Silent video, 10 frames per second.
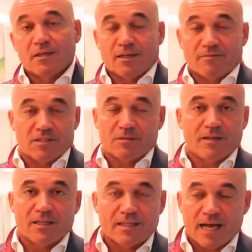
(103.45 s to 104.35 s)
la
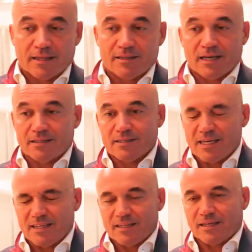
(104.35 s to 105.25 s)
visibilità
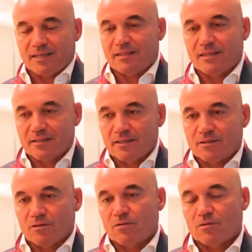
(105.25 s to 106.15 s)
dell'azienda e del
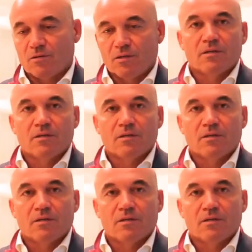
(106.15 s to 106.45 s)
titolo